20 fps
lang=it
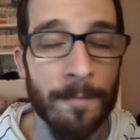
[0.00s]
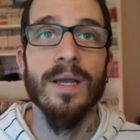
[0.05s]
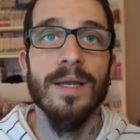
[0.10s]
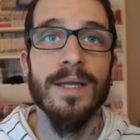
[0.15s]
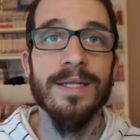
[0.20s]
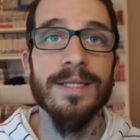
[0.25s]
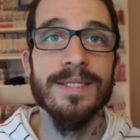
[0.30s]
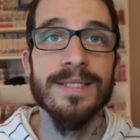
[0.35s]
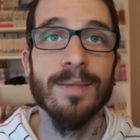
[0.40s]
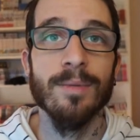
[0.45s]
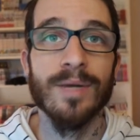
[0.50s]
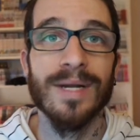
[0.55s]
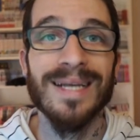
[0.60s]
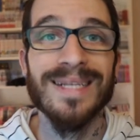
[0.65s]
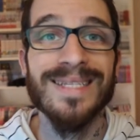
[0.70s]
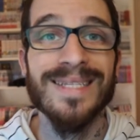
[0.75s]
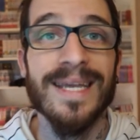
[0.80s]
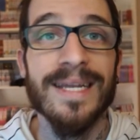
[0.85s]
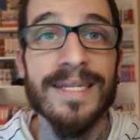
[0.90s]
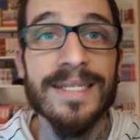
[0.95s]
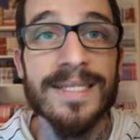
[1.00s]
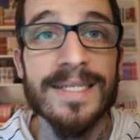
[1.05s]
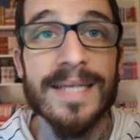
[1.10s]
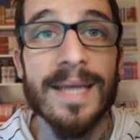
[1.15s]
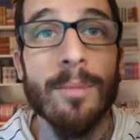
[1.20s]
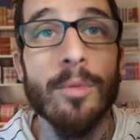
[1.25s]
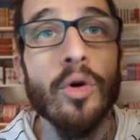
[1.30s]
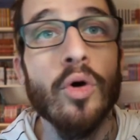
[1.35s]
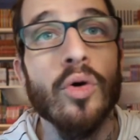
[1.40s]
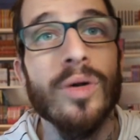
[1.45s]
Iniziamo ragazzi,
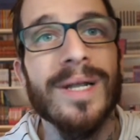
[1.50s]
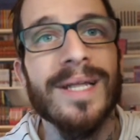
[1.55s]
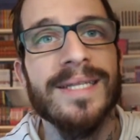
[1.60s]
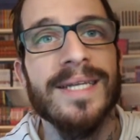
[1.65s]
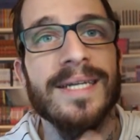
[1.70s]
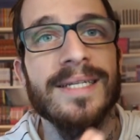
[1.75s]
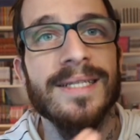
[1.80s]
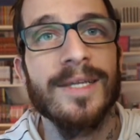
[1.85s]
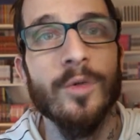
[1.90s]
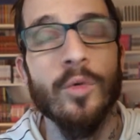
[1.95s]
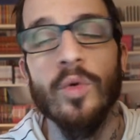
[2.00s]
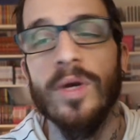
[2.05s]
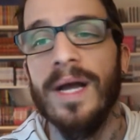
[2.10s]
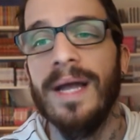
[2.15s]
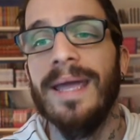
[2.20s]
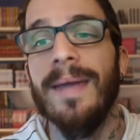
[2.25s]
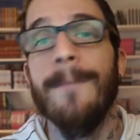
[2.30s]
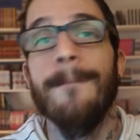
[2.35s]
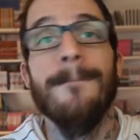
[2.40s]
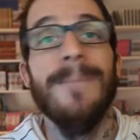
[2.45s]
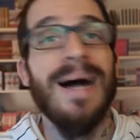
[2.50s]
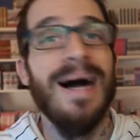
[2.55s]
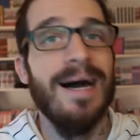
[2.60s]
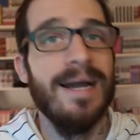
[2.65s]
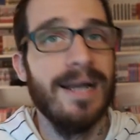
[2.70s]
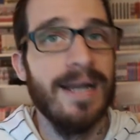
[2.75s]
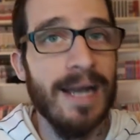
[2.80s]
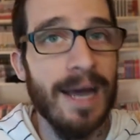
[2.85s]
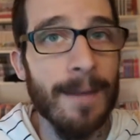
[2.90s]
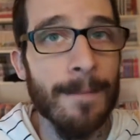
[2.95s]
iniziamo con la tartaruga che
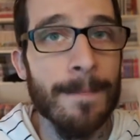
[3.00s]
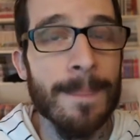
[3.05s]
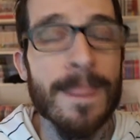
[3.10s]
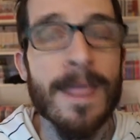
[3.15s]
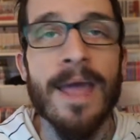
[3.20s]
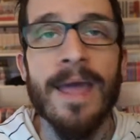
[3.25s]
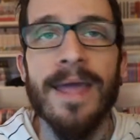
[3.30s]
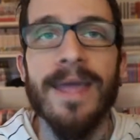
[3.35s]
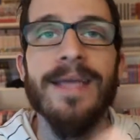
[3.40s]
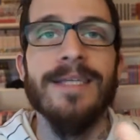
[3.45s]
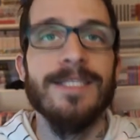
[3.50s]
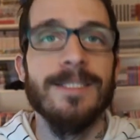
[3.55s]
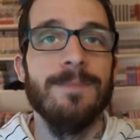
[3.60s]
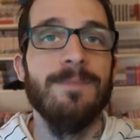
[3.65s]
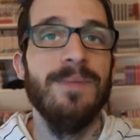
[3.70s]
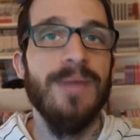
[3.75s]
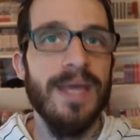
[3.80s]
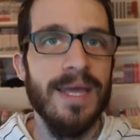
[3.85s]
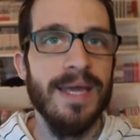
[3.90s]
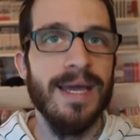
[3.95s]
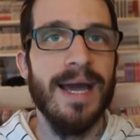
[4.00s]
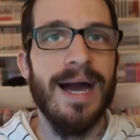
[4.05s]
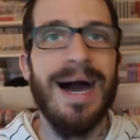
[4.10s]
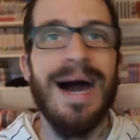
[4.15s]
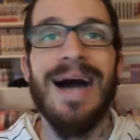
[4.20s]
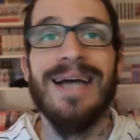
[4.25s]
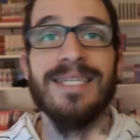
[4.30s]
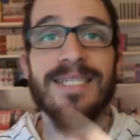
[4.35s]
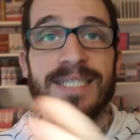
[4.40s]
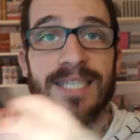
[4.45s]
parla e spiega
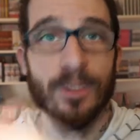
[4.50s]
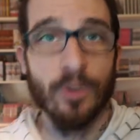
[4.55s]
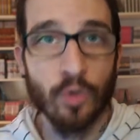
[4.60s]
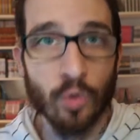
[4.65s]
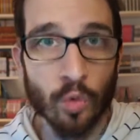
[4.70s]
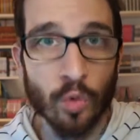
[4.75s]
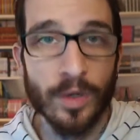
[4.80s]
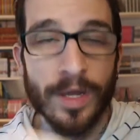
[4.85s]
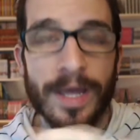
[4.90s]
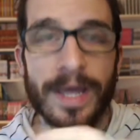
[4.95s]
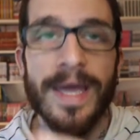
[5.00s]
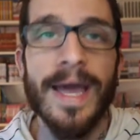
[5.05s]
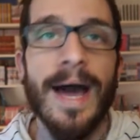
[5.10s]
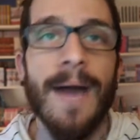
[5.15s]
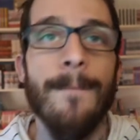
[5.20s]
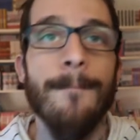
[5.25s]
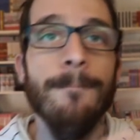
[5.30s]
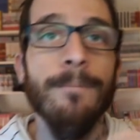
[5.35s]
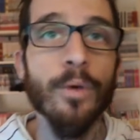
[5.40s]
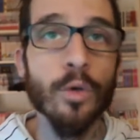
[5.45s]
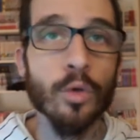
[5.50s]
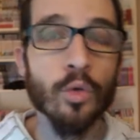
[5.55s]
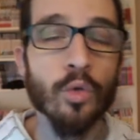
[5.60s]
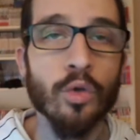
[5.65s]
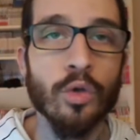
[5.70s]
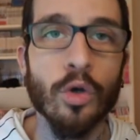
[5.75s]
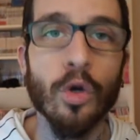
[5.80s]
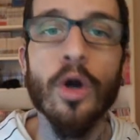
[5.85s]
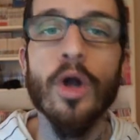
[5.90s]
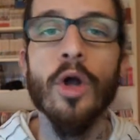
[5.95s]
a Sasuke e a
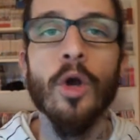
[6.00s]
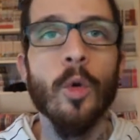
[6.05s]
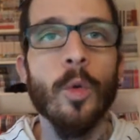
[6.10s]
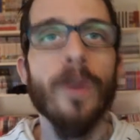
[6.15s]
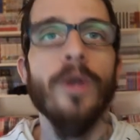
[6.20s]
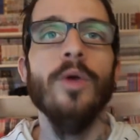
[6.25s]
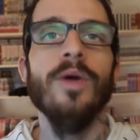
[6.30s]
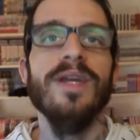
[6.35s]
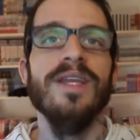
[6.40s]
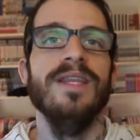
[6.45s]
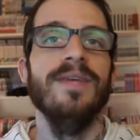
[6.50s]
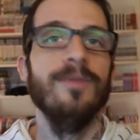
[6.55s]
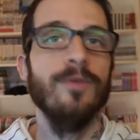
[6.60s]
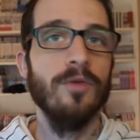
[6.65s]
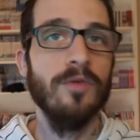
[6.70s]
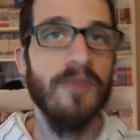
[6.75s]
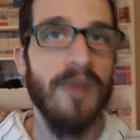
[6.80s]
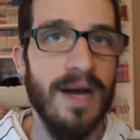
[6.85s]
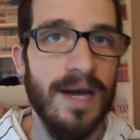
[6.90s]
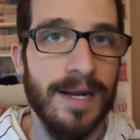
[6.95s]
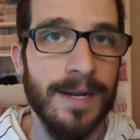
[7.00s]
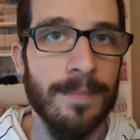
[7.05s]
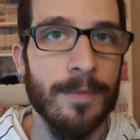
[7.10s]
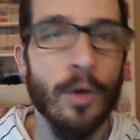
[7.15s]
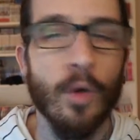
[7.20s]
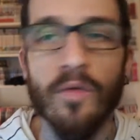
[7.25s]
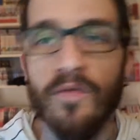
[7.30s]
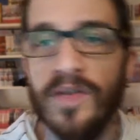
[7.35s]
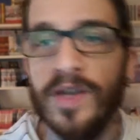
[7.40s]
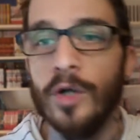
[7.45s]
Boruto quello che devono fare,
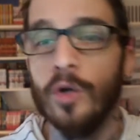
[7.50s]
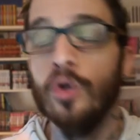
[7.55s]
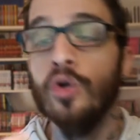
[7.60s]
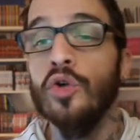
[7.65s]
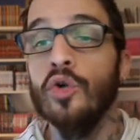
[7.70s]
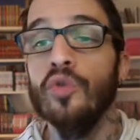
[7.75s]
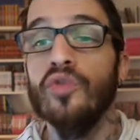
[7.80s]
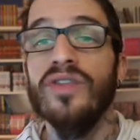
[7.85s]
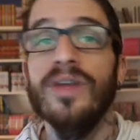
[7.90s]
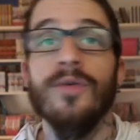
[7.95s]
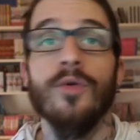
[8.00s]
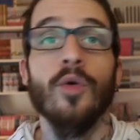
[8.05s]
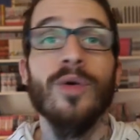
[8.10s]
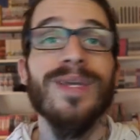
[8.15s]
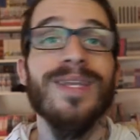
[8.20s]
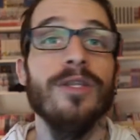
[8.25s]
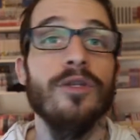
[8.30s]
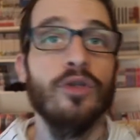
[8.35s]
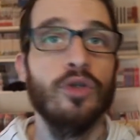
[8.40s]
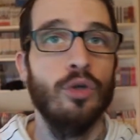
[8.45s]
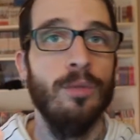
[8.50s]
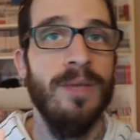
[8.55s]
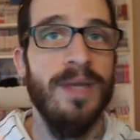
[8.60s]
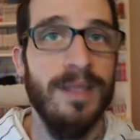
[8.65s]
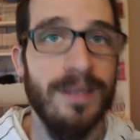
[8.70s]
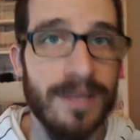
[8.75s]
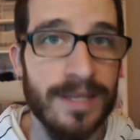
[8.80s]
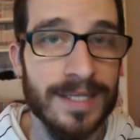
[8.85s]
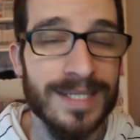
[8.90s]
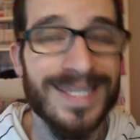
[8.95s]
ovvero non devono
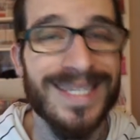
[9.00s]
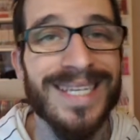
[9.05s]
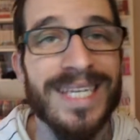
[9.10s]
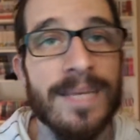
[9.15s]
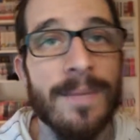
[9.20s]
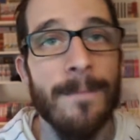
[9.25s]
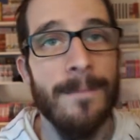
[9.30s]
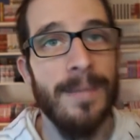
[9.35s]
intromettersi in